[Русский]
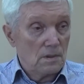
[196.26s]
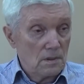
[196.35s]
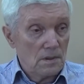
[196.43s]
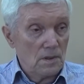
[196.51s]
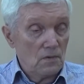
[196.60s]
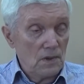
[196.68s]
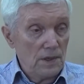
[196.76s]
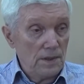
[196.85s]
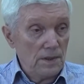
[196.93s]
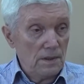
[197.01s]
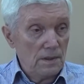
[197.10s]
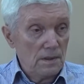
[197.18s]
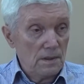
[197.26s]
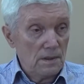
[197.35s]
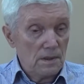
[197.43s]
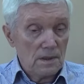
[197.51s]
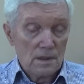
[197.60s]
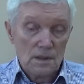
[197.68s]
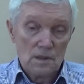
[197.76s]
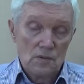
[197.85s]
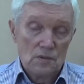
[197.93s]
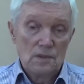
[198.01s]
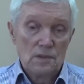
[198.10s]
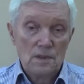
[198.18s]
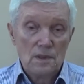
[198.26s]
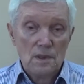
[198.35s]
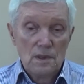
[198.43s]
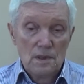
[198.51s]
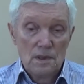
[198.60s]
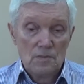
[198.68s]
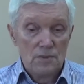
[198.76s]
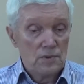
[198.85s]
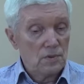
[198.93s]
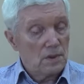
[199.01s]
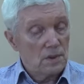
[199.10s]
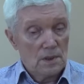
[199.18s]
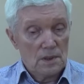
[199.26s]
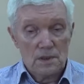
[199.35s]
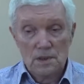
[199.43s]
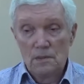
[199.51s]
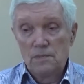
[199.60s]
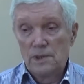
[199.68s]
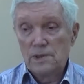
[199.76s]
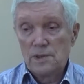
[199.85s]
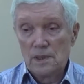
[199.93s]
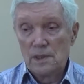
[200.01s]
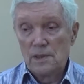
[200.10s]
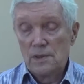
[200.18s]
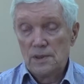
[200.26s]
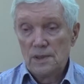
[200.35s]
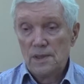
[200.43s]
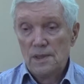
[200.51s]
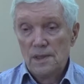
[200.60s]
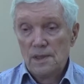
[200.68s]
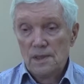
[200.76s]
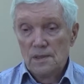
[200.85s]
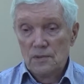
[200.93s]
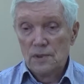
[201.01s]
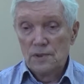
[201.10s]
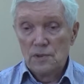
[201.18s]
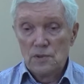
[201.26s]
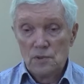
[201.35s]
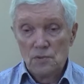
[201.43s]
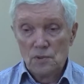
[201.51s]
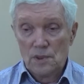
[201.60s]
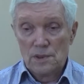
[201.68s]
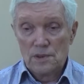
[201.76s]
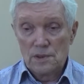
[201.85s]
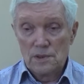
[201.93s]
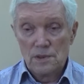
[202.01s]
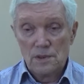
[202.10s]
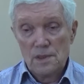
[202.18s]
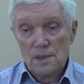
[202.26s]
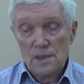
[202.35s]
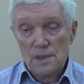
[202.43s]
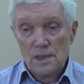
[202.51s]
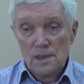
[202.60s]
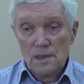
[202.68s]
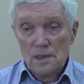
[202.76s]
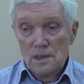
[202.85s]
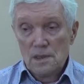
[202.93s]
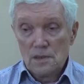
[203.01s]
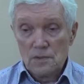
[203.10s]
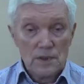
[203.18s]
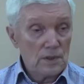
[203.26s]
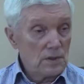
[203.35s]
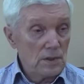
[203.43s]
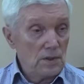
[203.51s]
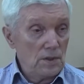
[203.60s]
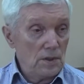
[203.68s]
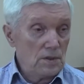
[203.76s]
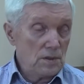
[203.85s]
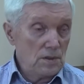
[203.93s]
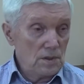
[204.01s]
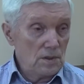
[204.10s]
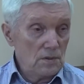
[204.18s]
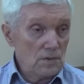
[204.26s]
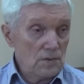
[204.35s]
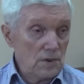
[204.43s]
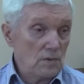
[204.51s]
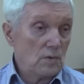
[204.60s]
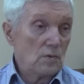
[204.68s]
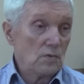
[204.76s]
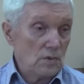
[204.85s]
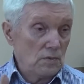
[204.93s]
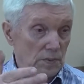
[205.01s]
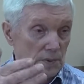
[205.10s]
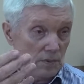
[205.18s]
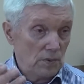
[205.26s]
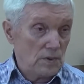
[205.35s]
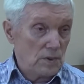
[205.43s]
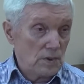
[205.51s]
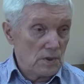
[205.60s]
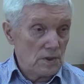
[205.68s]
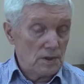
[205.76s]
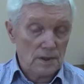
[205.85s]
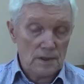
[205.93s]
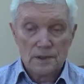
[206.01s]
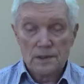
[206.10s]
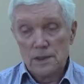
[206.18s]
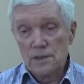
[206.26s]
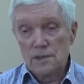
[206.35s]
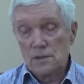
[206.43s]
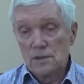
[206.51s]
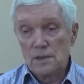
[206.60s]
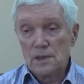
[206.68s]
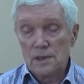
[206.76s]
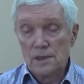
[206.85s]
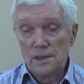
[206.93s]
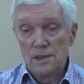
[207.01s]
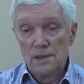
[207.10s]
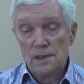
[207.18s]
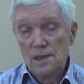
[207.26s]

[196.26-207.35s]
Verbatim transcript: явление, вот, я бы все-таки хотел поздравить в этой ситуации – своих соотечественников, я имею в виду, что в первую очередь жителей Алтайского края.